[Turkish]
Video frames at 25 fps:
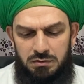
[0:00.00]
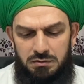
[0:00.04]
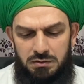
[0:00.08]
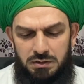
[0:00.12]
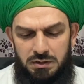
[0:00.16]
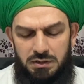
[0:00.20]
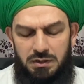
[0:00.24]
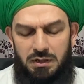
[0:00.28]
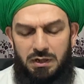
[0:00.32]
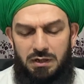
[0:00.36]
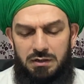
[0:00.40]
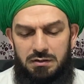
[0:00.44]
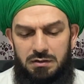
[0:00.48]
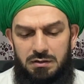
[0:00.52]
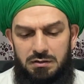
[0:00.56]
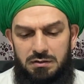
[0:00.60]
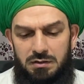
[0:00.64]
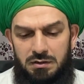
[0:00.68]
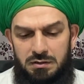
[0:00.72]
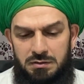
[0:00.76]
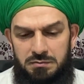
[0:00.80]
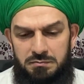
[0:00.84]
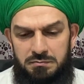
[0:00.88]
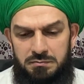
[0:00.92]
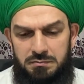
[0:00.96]
Dikkat
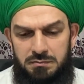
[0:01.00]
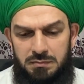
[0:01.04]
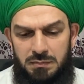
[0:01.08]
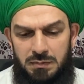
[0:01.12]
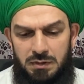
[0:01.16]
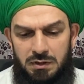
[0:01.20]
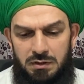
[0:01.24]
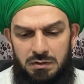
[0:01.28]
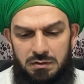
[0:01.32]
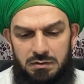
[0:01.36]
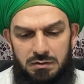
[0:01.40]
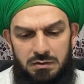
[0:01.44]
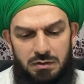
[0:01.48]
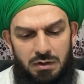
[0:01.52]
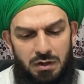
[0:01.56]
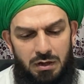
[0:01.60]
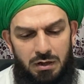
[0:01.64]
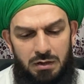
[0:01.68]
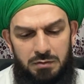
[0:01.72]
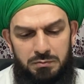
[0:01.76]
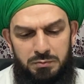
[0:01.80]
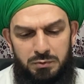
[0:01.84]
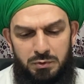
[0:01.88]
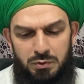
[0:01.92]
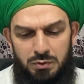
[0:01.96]
edelim. Ne
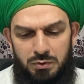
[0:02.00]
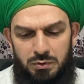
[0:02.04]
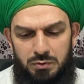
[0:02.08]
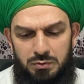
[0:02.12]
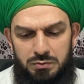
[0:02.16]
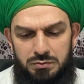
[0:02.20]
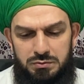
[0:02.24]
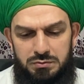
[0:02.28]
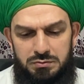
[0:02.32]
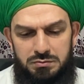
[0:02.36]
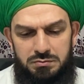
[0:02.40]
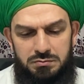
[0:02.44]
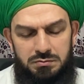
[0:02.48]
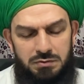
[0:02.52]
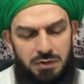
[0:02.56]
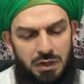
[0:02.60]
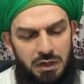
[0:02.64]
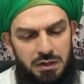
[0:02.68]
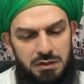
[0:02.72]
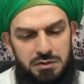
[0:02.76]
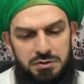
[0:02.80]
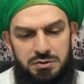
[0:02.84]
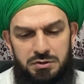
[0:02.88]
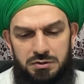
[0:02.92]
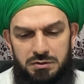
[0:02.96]
yapıyoruz?
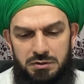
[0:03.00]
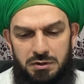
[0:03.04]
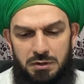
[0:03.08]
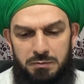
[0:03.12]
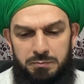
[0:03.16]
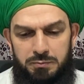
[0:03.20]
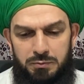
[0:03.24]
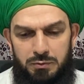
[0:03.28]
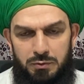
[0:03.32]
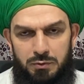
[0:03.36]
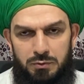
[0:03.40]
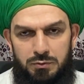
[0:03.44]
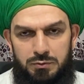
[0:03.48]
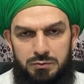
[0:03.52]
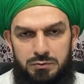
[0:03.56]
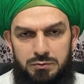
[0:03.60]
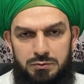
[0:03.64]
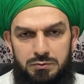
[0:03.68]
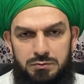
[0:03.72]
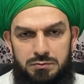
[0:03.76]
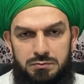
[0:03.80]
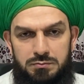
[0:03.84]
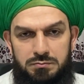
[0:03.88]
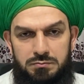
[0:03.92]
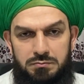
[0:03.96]
Ne için
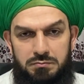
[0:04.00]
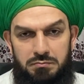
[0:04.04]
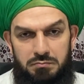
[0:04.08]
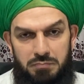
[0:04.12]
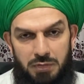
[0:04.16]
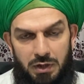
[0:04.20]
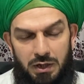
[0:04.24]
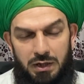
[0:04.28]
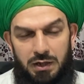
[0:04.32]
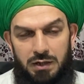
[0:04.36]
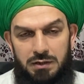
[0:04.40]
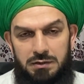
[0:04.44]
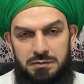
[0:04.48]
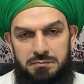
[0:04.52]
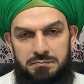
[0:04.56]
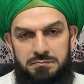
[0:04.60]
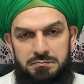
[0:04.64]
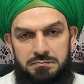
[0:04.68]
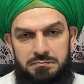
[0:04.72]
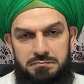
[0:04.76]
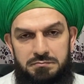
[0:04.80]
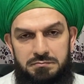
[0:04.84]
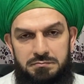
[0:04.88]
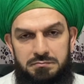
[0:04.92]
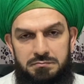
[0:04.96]
yapıyoruz?
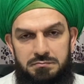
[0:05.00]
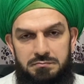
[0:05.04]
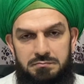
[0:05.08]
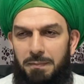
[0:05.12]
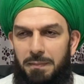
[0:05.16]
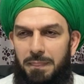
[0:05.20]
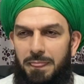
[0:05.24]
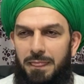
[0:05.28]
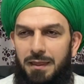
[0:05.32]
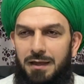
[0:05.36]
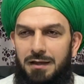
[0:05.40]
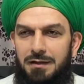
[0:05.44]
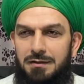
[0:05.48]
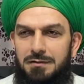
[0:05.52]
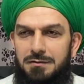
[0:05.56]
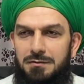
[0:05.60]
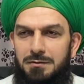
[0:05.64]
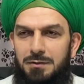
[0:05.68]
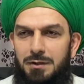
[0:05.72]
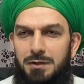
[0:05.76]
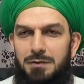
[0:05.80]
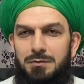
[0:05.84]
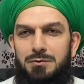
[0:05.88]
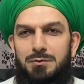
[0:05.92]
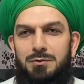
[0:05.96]
Bakalım.
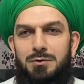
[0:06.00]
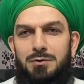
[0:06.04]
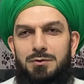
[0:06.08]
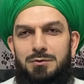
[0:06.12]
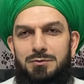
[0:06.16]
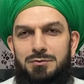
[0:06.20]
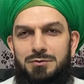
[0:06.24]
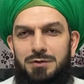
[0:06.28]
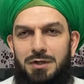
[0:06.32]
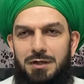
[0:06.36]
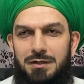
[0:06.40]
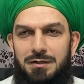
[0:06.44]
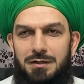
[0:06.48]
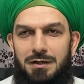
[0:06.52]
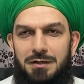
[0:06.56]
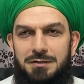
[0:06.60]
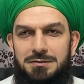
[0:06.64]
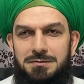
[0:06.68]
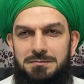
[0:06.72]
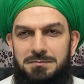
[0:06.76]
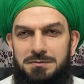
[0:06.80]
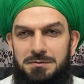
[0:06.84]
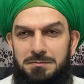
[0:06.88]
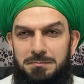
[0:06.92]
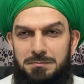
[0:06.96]
Ne diyor Şeyh
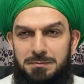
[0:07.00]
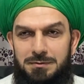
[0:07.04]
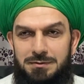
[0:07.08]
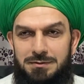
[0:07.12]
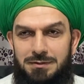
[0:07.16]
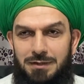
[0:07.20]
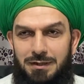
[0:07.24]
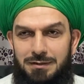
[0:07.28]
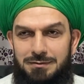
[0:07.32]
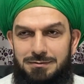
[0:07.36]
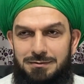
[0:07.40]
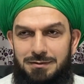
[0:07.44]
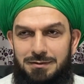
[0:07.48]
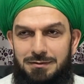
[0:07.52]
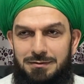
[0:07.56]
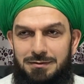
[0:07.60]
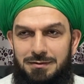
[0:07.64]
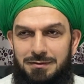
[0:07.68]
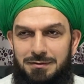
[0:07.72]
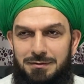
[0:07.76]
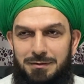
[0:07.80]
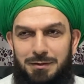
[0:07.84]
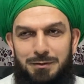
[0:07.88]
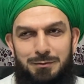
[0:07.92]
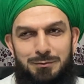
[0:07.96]
Nazım Kıbrıs
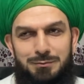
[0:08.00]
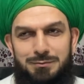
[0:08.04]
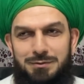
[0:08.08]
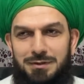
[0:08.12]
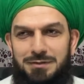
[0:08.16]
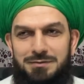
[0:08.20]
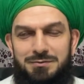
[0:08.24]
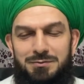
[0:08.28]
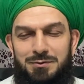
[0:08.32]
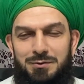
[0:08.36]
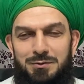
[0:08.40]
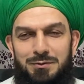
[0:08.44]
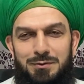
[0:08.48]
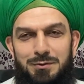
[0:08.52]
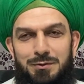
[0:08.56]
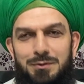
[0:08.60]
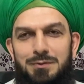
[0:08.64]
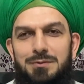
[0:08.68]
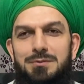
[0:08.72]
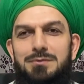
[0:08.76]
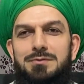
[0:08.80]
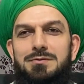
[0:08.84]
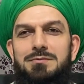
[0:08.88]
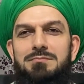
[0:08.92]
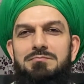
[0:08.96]
Hazretleri? Ne güzel
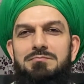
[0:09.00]
söylüyor.